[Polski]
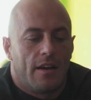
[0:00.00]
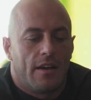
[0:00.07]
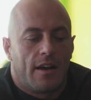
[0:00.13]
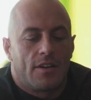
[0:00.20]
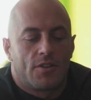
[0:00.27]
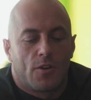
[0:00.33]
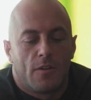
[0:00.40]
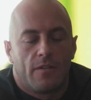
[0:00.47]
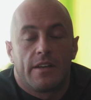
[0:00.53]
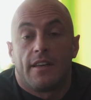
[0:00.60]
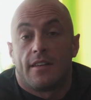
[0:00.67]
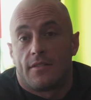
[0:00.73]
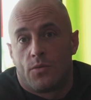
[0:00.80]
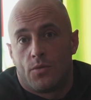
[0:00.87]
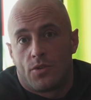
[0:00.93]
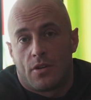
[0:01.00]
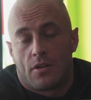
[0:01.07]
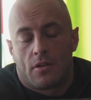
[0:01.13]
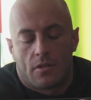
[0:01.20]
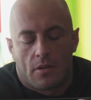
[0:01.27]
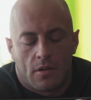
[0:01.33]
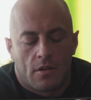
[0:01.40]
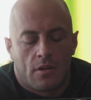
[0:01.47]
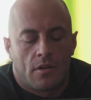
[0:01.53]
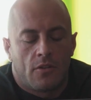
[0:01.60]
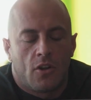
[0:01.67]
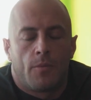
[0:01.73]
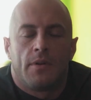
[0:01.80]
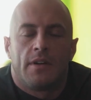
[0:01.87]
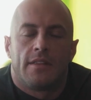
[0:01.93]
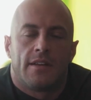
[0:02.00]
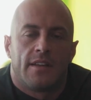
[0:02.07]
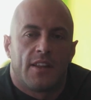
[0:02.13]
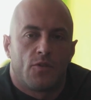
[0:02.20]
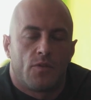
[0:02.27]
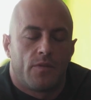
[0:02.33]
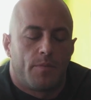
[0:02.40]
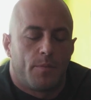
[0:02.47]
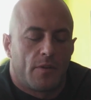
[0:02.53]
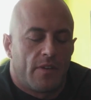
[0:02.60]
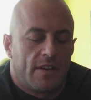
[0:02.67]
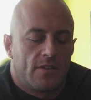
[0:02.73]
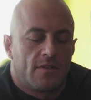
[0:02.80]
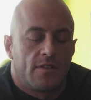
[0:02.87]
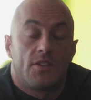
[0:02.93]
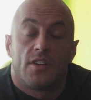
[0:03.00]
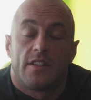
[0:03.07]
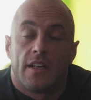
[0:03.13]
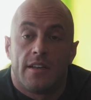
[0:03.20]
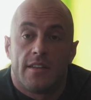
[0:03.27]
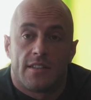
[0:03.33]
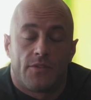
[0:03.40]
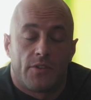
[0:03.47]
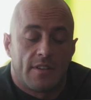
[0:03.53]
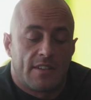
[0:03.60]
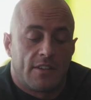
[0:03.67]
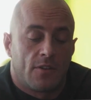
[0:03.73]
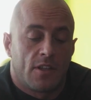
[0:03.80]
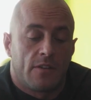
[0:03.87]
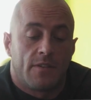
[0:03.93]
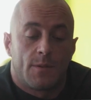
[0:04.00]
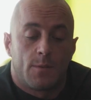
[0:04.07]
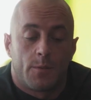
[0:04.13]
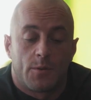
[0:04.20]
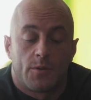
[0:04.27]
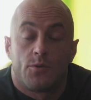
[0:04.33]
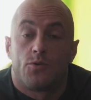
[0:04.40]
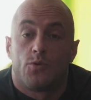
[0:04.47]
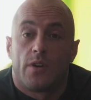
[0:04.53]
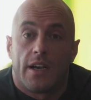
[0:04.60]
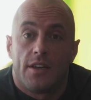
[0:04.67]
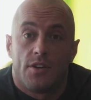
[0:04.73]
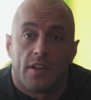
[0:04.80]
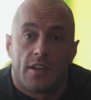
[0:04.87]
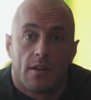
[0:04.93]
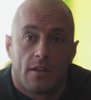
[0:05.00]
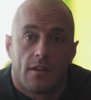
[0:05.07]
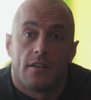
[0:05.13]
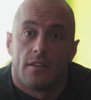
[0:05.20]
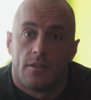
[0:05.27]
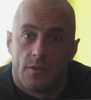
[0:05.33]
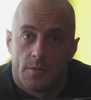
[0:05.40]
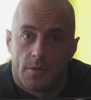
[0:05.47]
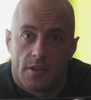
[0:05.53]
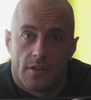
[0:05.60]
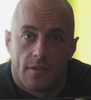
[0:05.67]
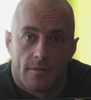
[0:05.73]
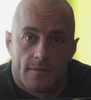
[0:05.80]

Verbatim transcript: E, aczkolwiek jest dużo dobrych trenerów prowadzących rzetelnie swoje strony, więc po prostu szukajcie dobrze.